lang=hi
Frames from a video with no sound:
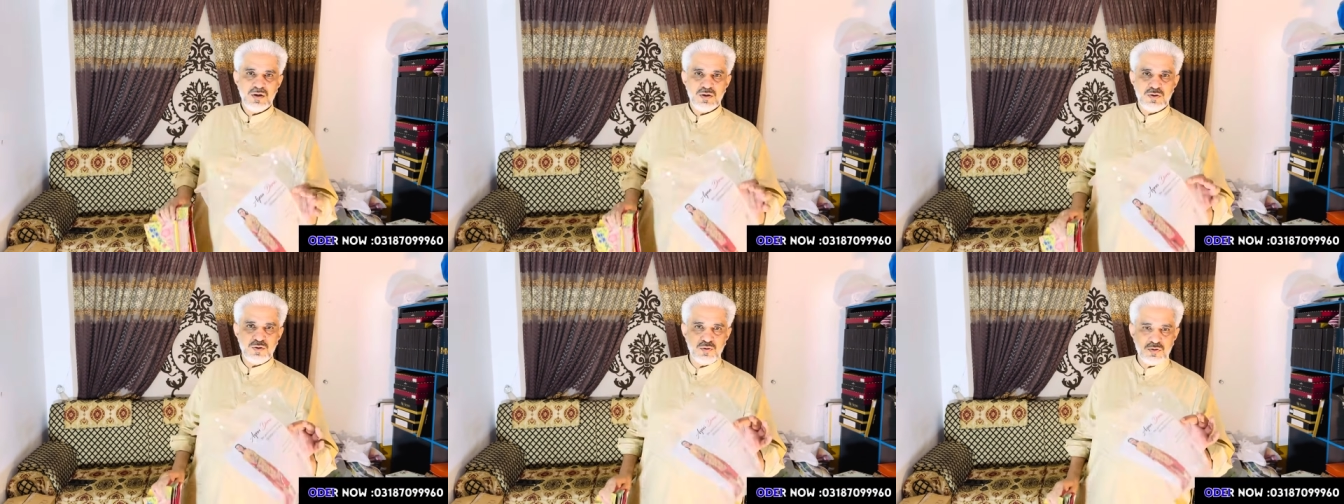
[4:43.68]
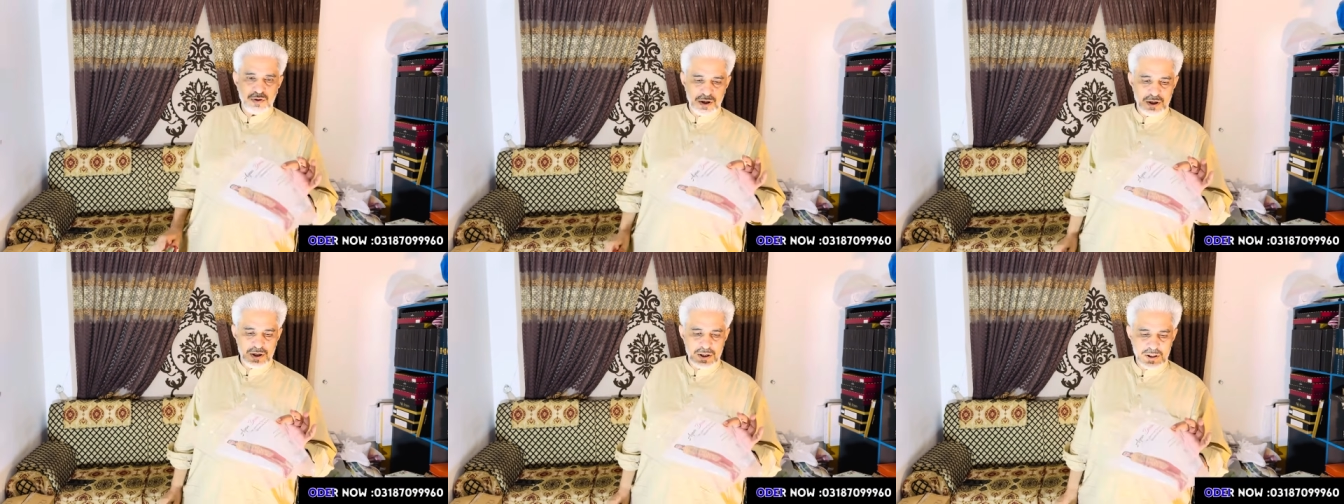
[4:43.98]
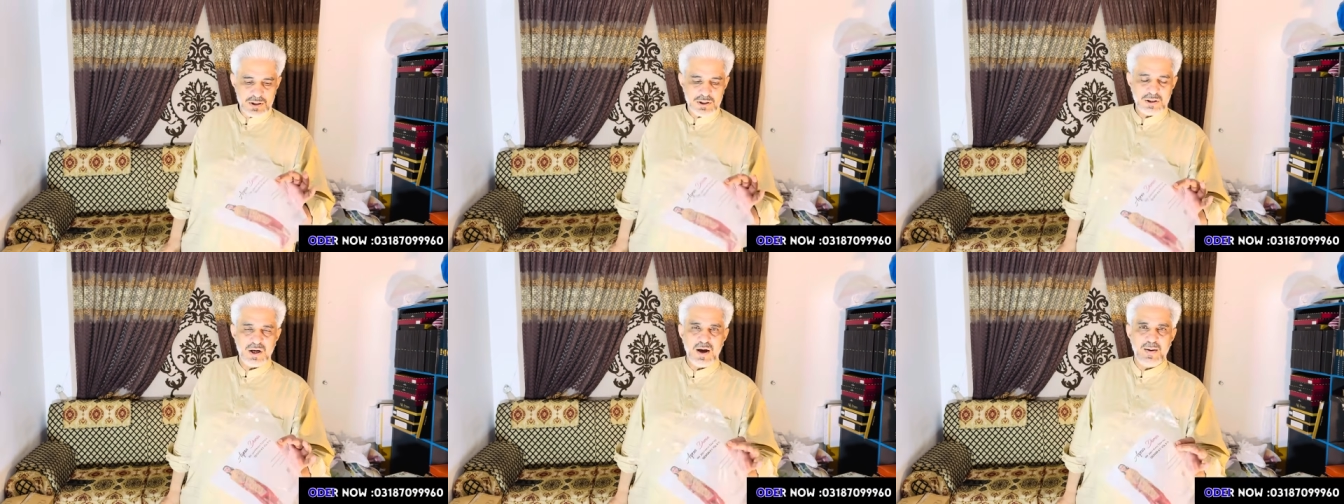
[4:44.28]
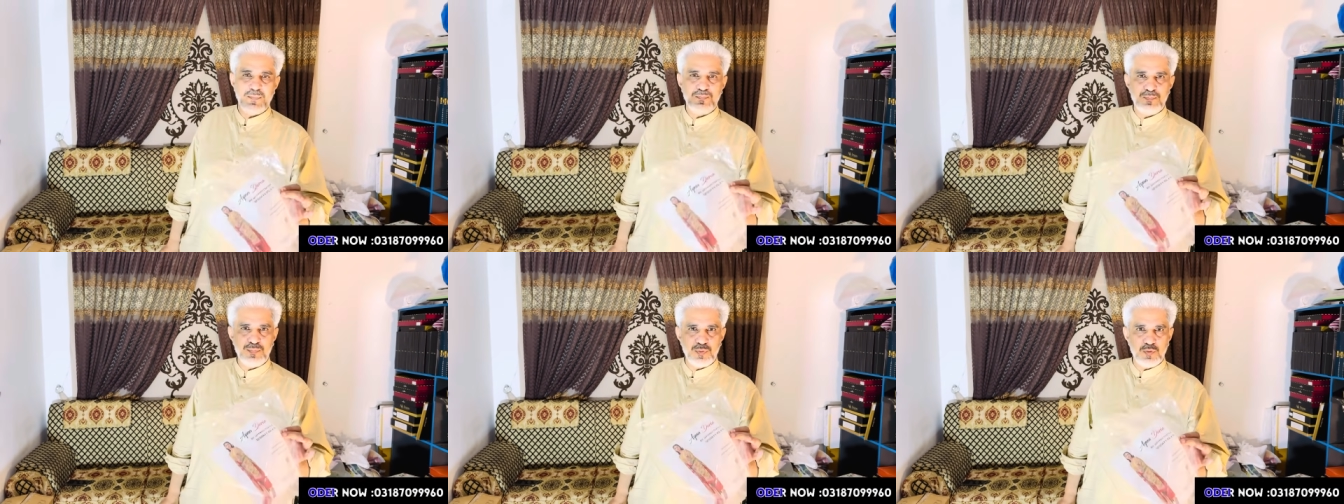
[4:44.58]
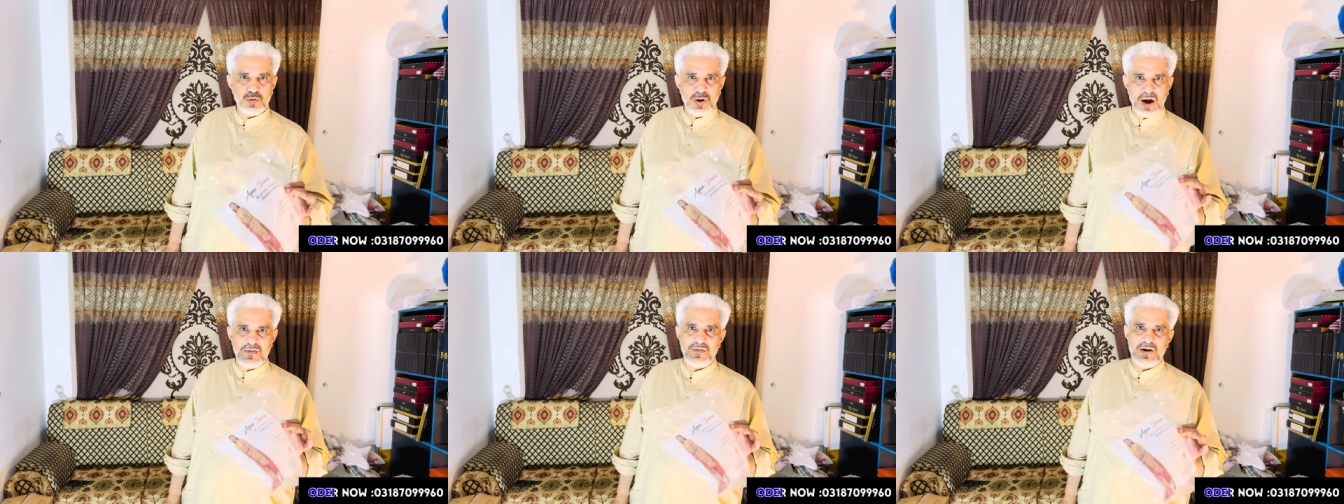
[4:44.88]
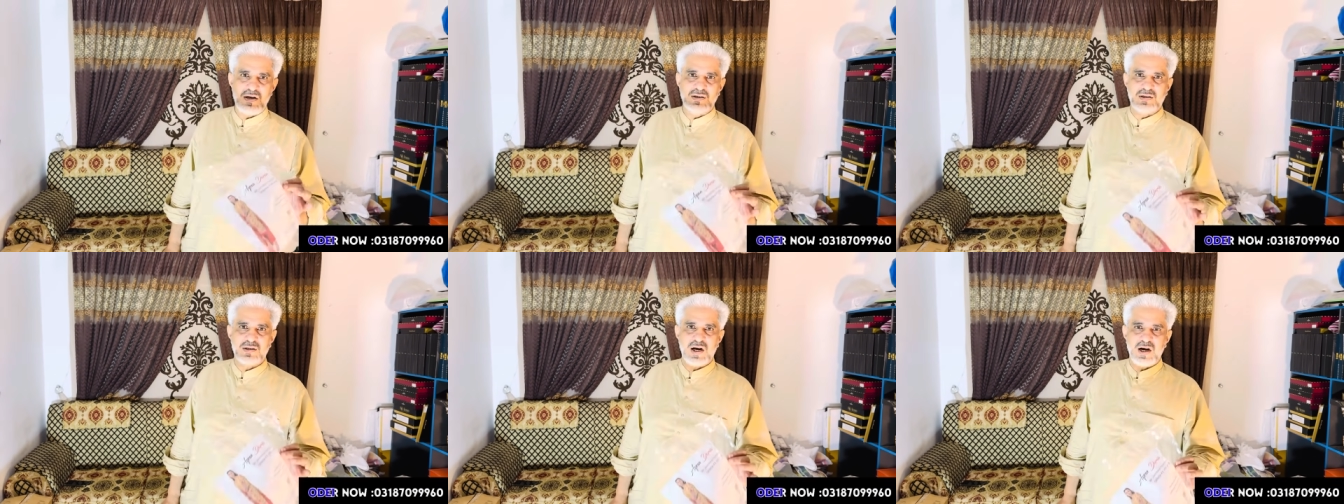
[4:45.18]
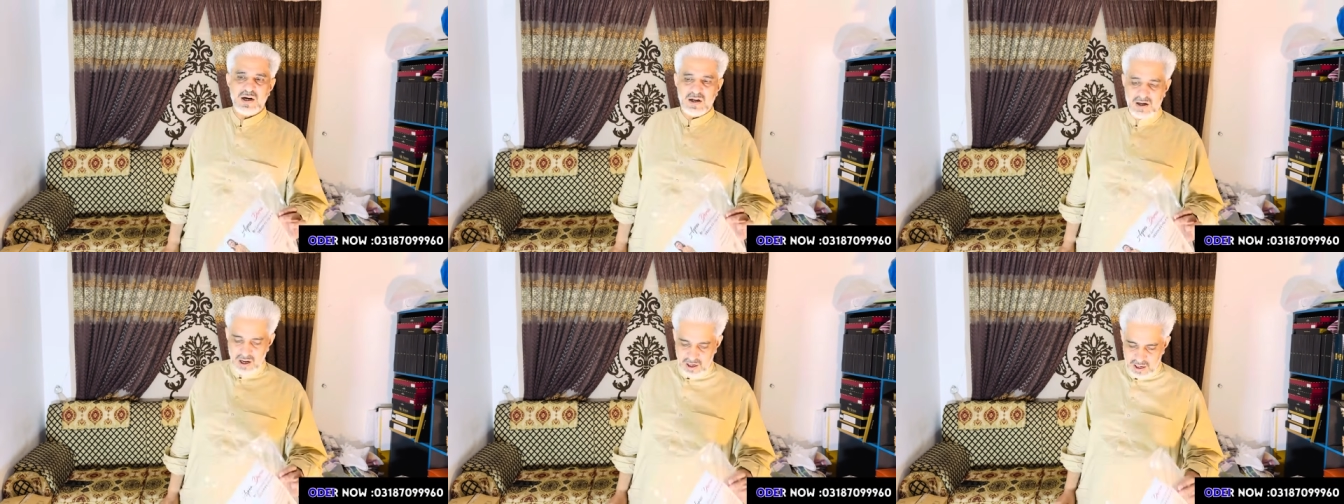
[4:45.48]
क्योंकि इसका पूरा वन
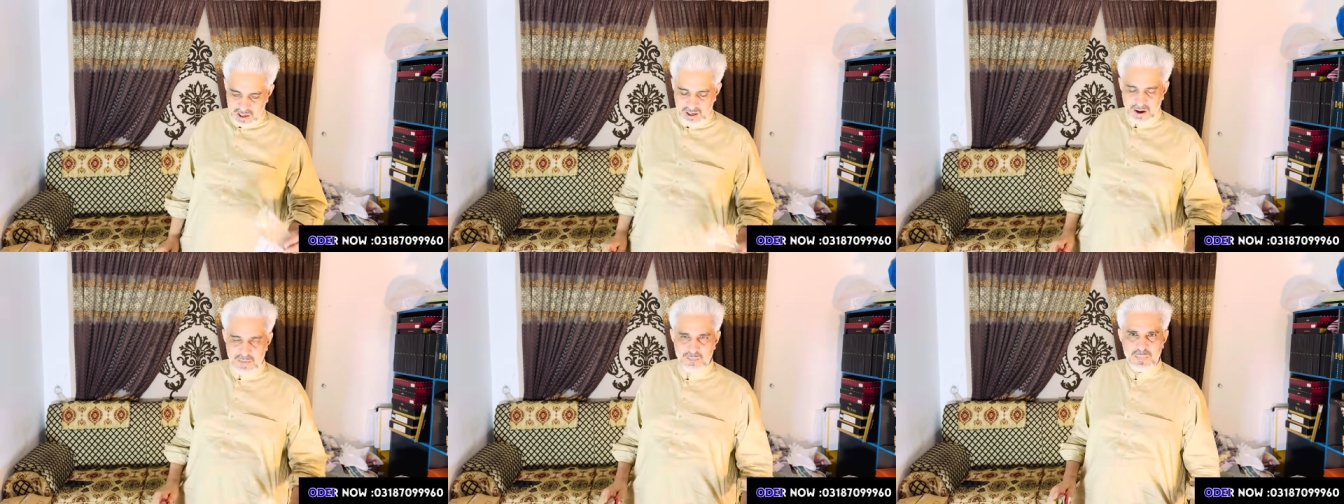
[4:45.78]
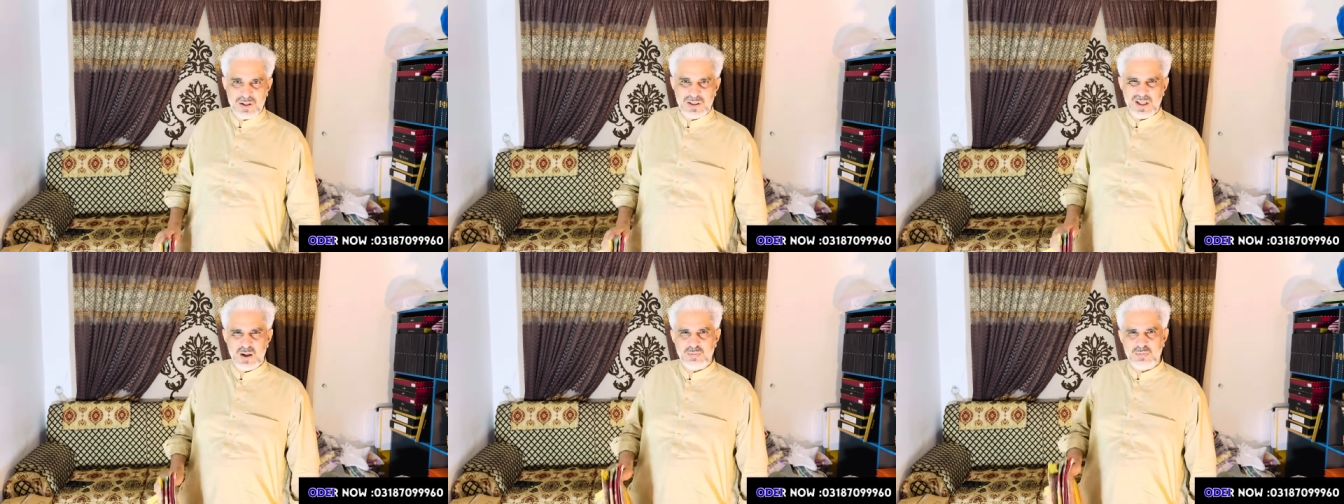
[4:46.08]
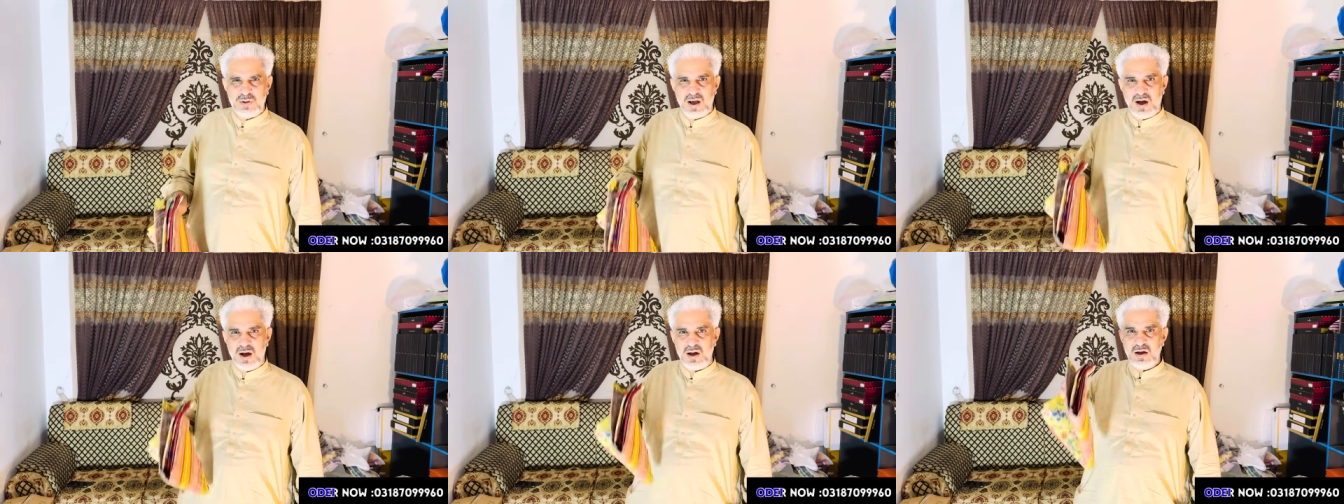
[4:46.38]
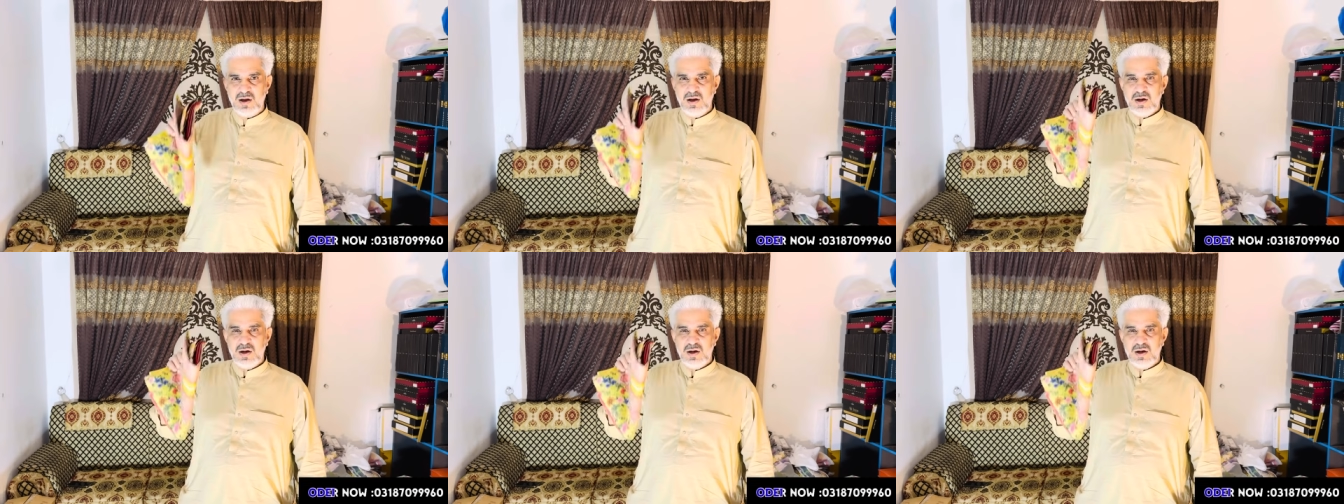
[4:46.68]
साइड करने का मतलब था